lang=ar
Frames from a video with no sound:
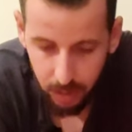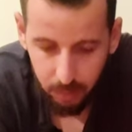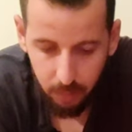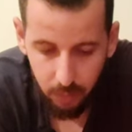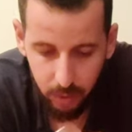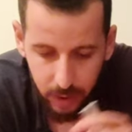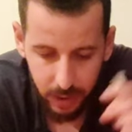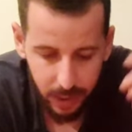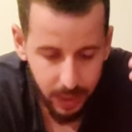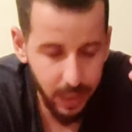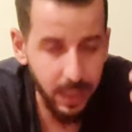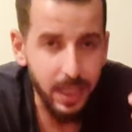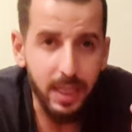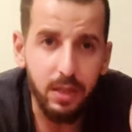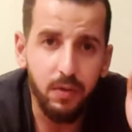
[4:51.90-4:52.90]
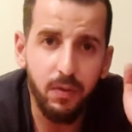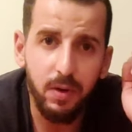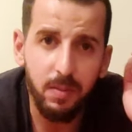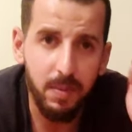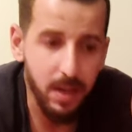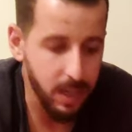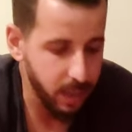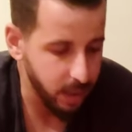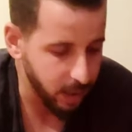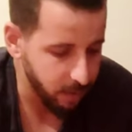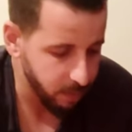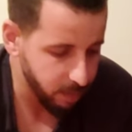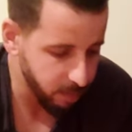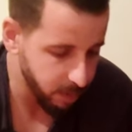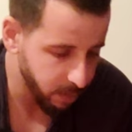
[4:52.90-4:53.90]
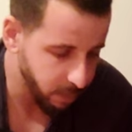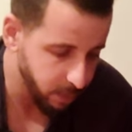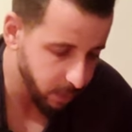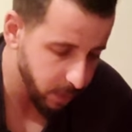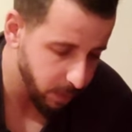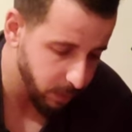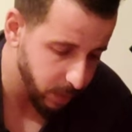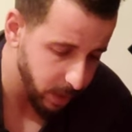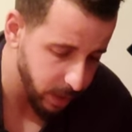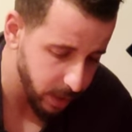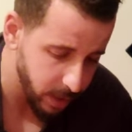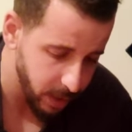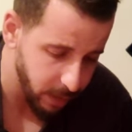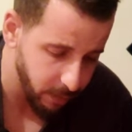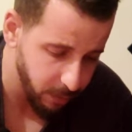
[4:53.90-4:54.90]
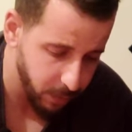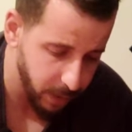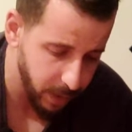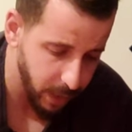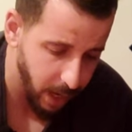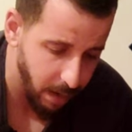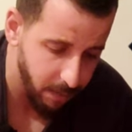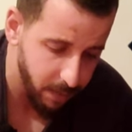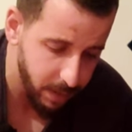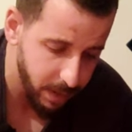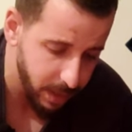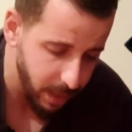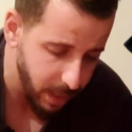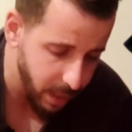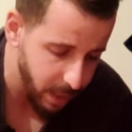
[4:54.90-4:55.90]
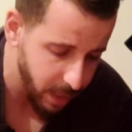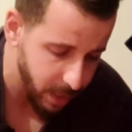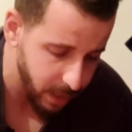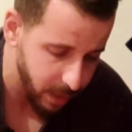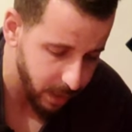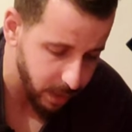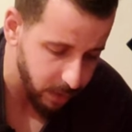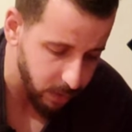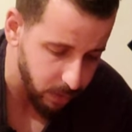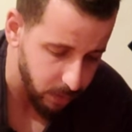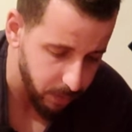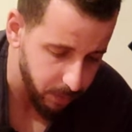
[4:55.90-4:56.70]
المشكل كان عنده في الماكله فهمتي في داك في ديك افانتي ان اللي عطيته